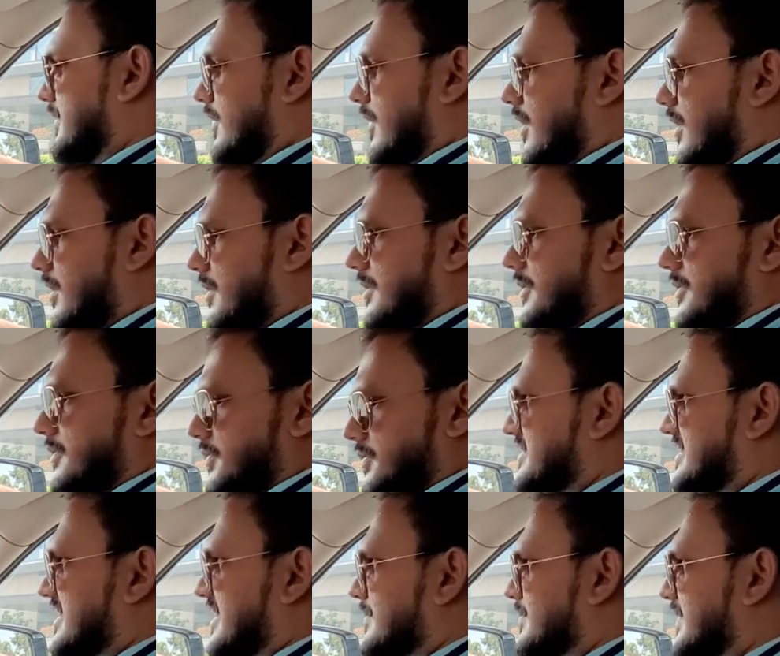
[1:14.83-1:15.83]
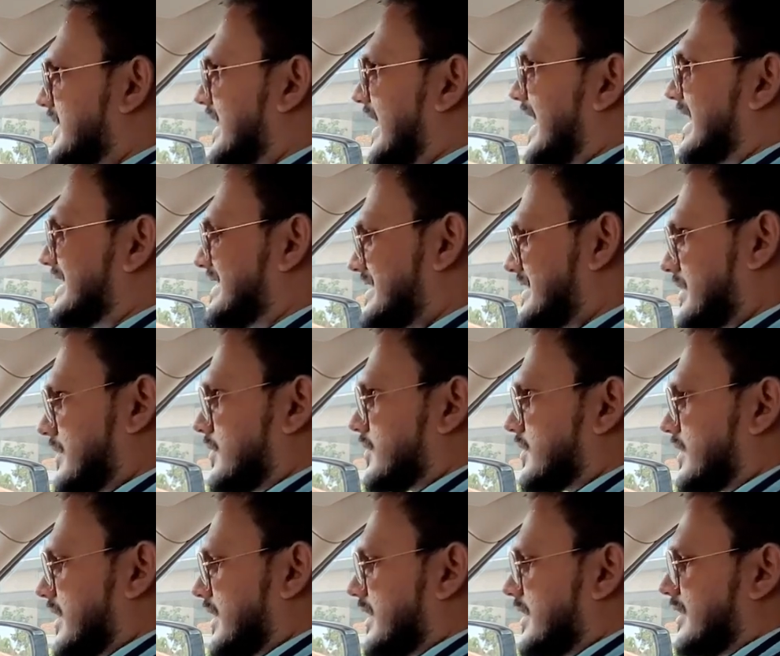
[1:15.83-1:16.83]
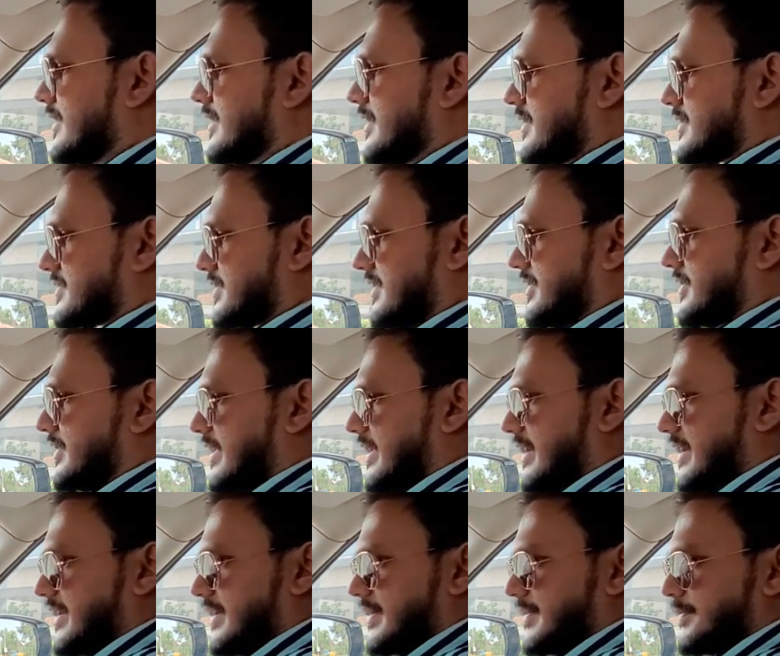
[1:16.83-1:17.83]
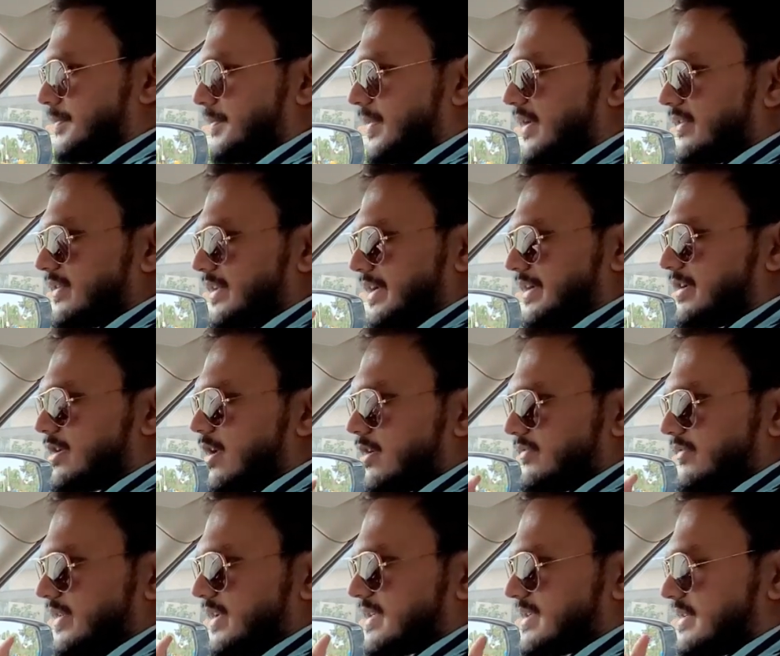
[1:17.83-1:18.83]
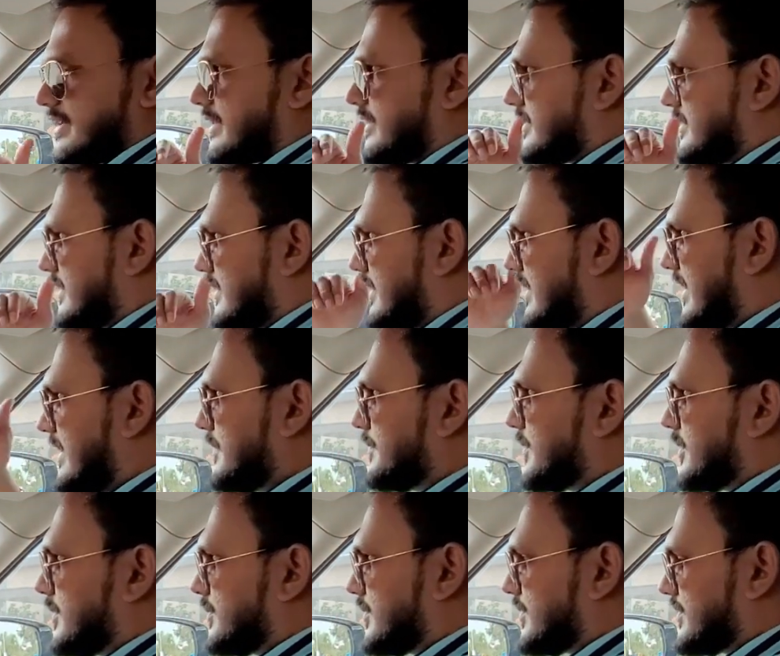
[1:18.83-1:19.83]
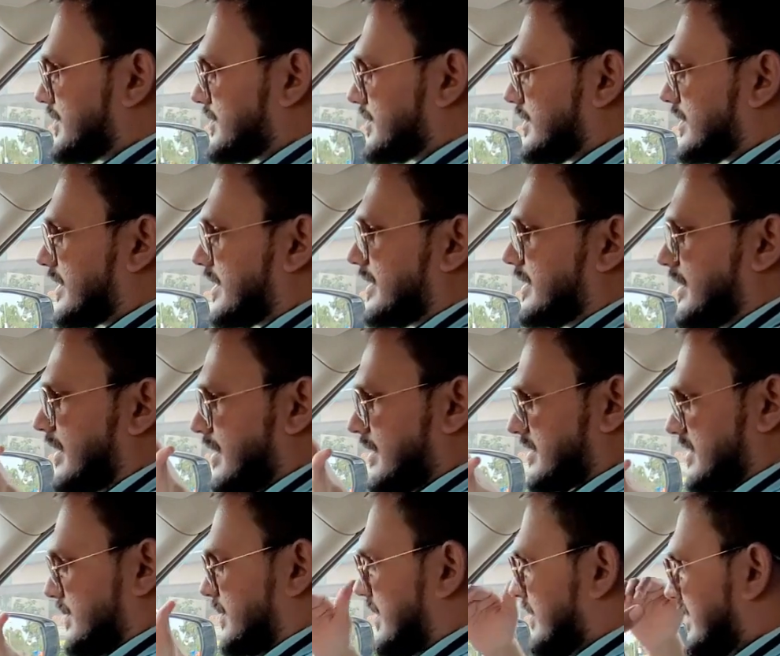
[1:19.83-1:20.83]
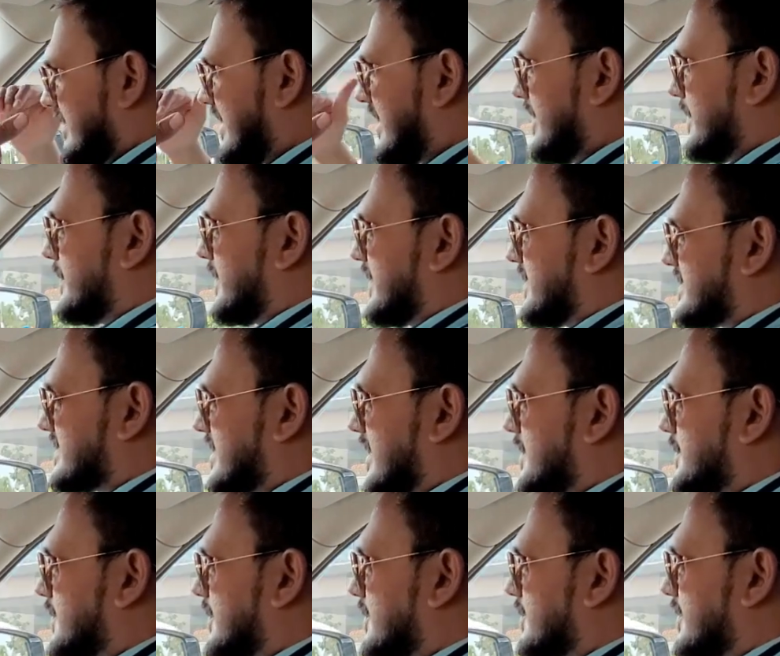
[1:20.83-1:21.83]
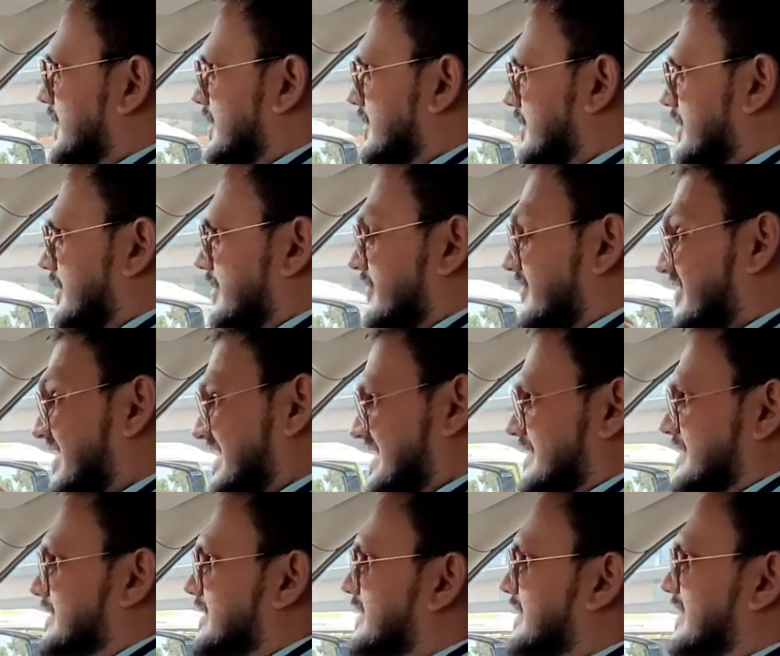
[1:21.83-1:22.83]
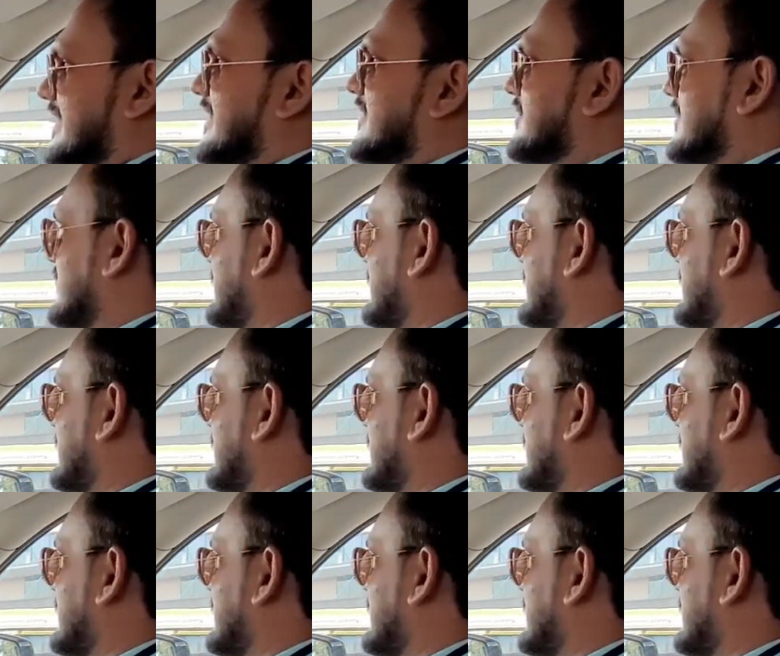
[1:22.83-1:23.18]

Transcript: இது ஆல் நியூ ஜீப் கிராண்ட் செரோக்கி ஸோ இதோடைய பவர் அண்ட் டாக் ஃபிகர்ஸ்லாம் நான் வந்து ட்ரைவ் பண்ணும்போது சொல்கிறேன் ஸோ இப்போ நம்ம ட்ரைவ் பண்ண ஸ்டார்ட் பண்ணுவோம் இது வந்து ஃபஸ்ட்டு ட்ரைவ்